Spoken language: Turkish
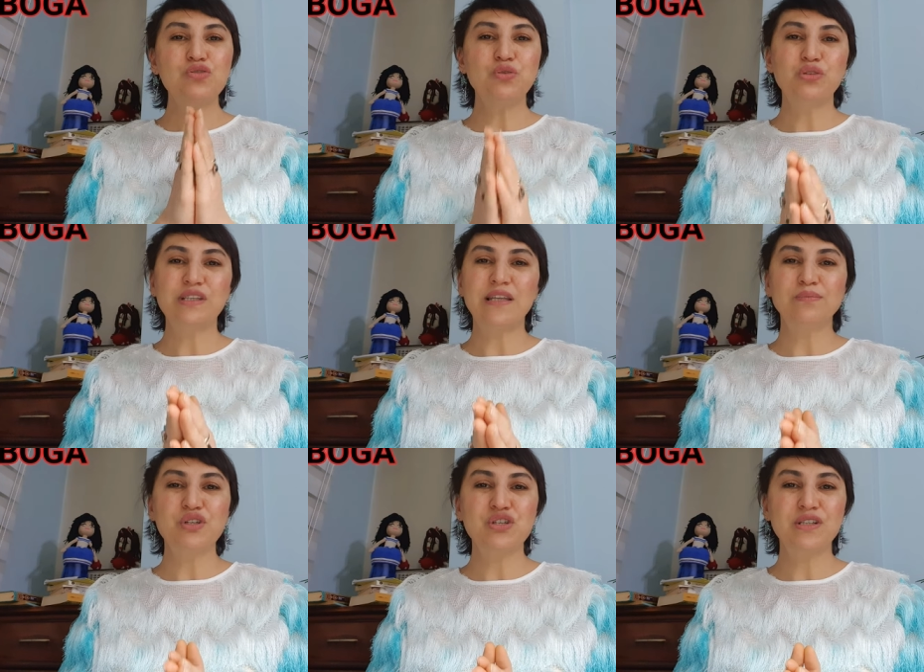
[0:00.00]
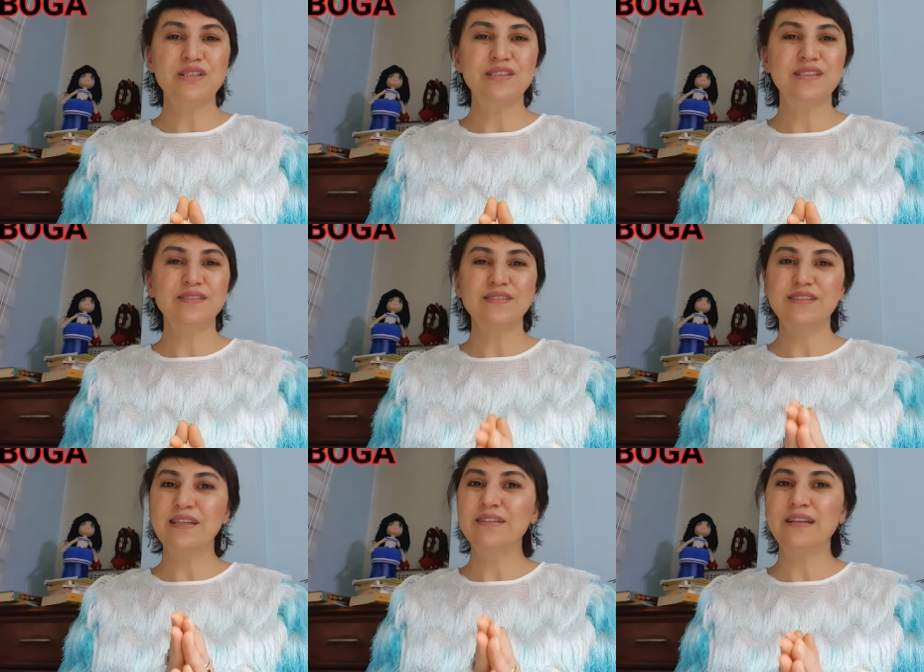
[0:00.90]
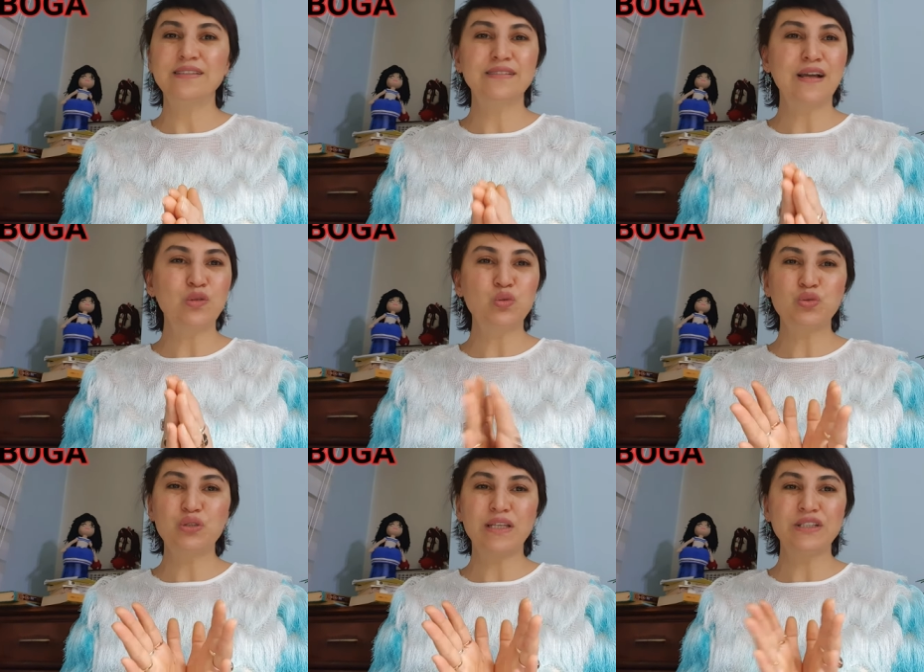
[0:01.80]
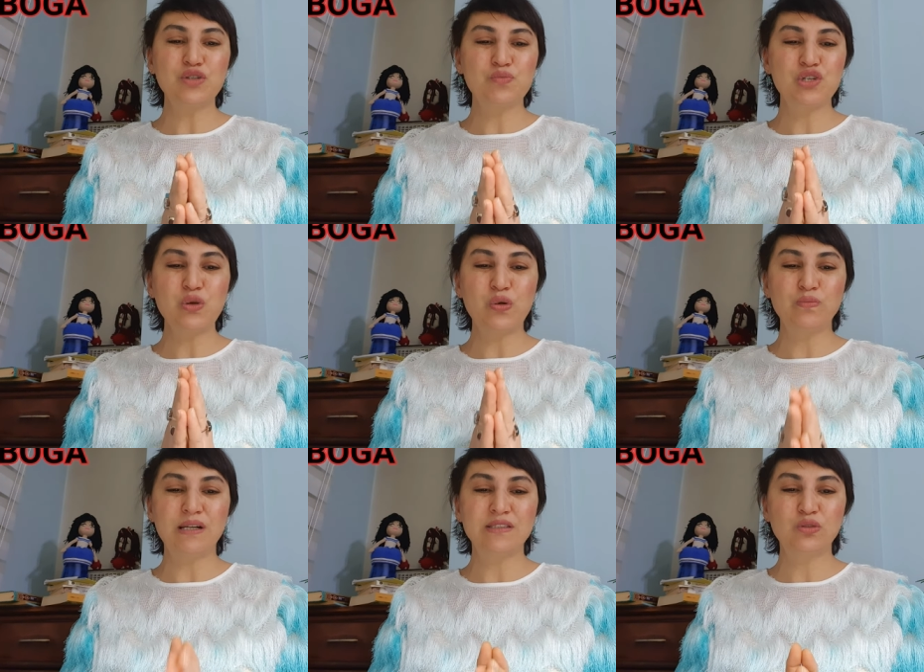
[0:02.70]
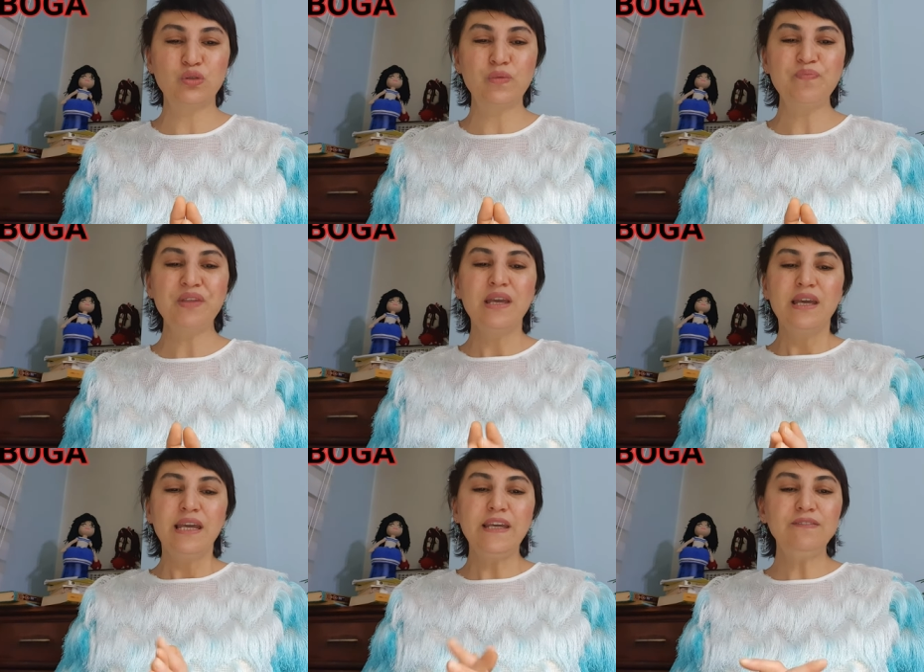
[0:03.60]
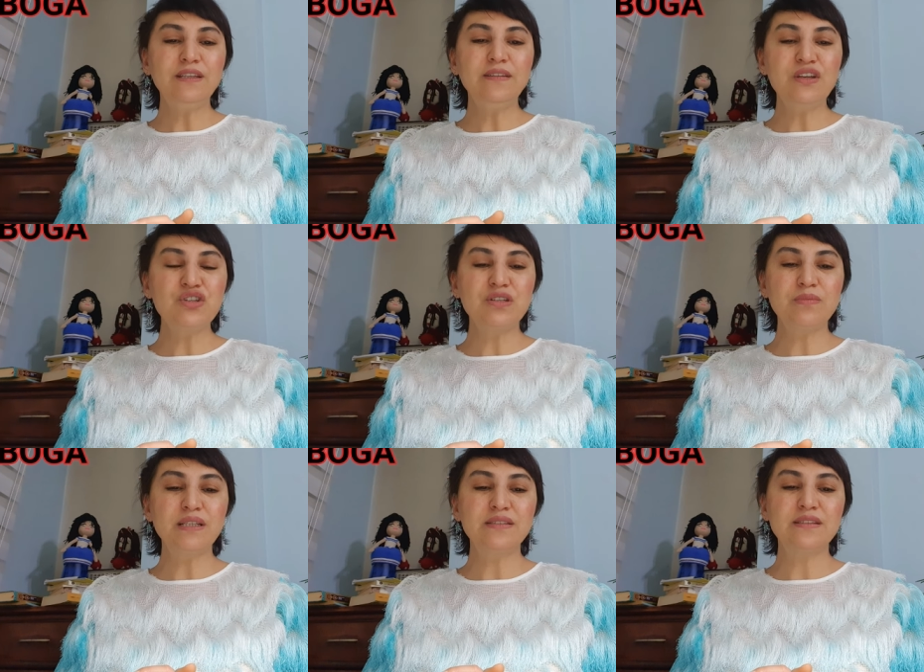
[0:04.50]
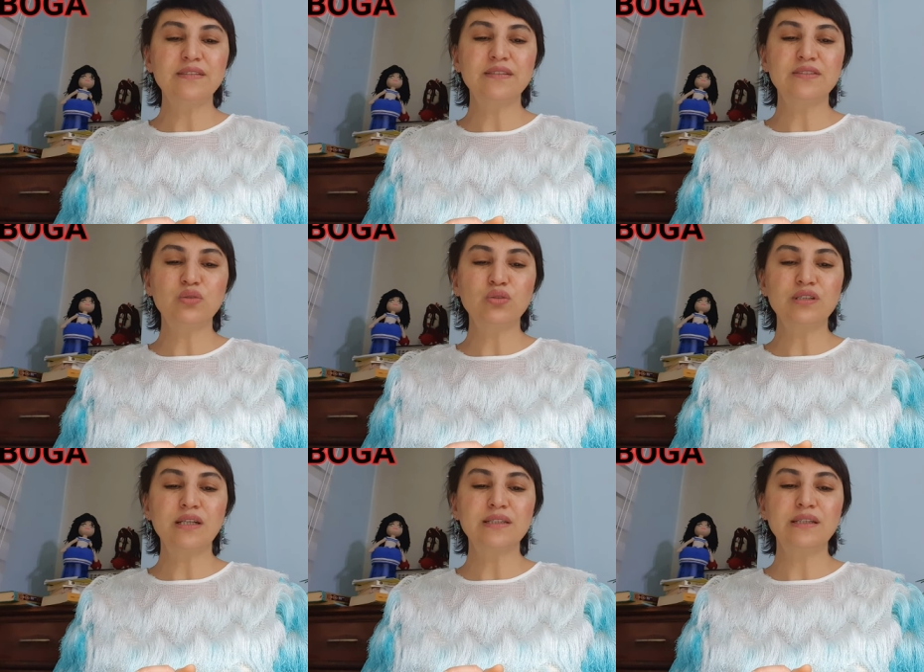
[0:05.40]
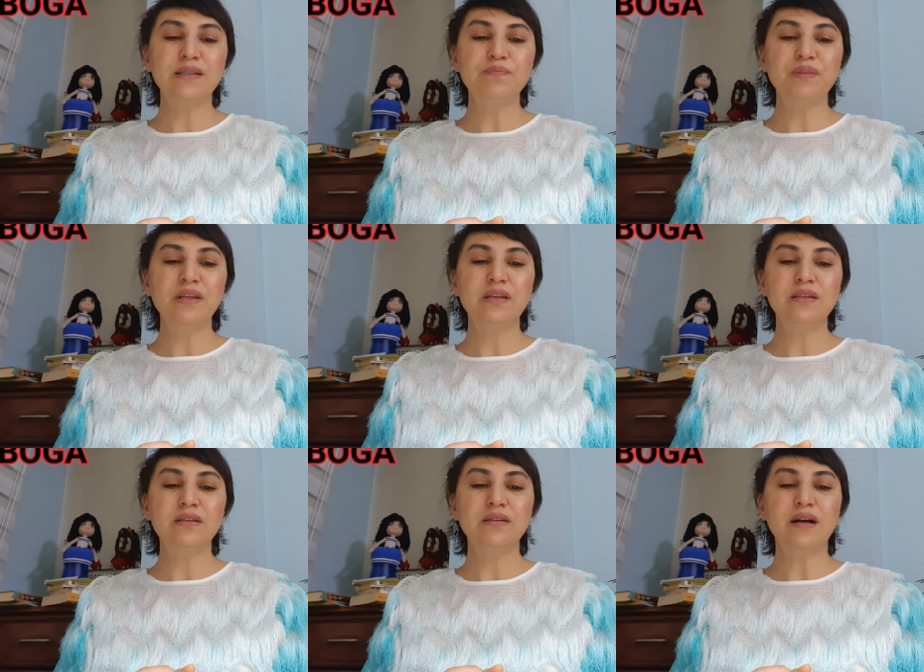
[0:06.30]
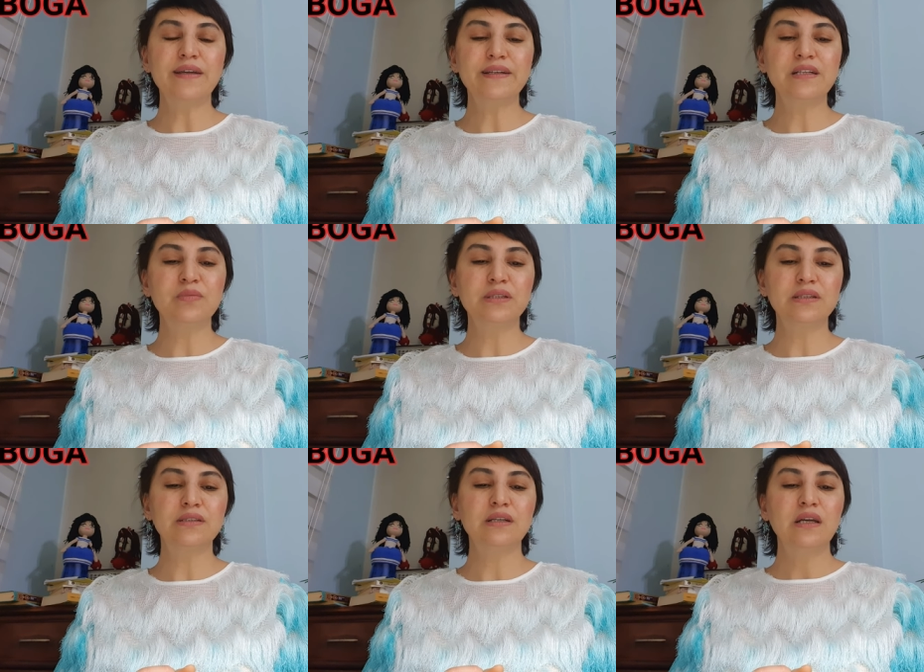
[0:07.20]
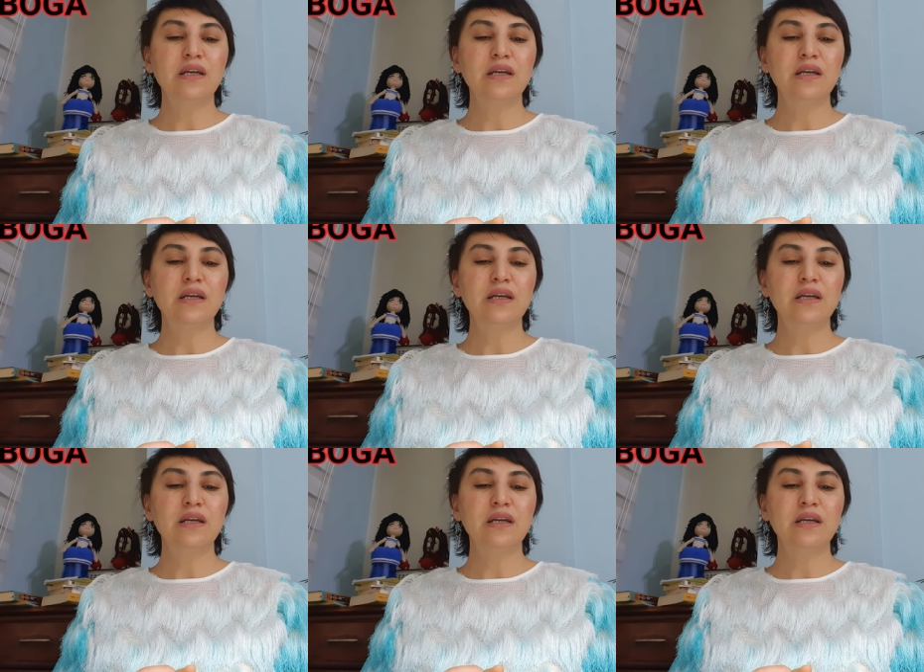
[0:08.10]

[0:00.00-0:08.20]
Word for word: çünkü sen başarırsın senin elinden kurtulan hiçbir şey olmaz diyorum. Evde değiştirmek istediğiniz özellikle e, ayakkabılık,